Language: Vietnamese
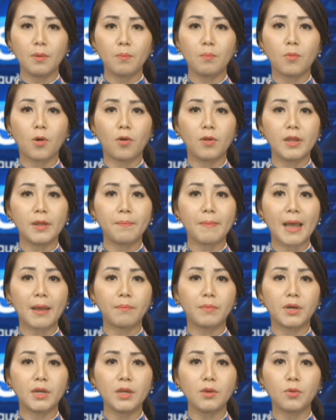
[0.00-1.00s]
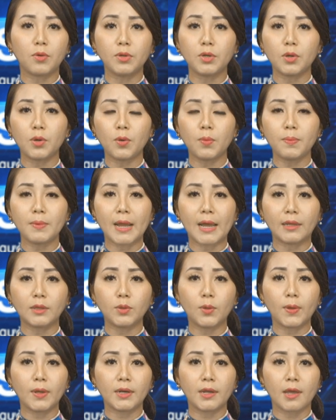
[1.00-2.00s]
Bộ Liên bang mới của nước Úc đã
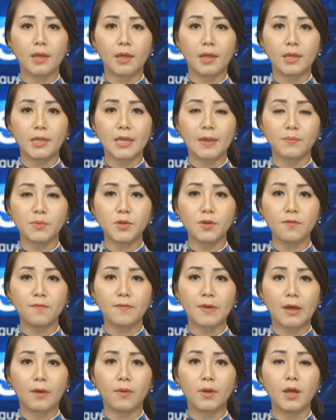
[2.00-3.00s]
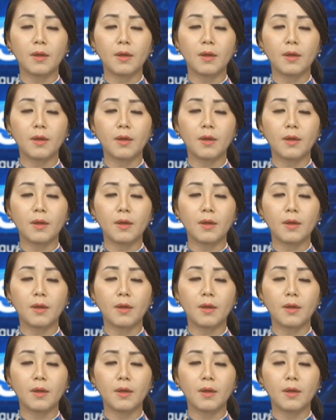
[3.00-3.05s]
tuyên thệ nhậm chức vào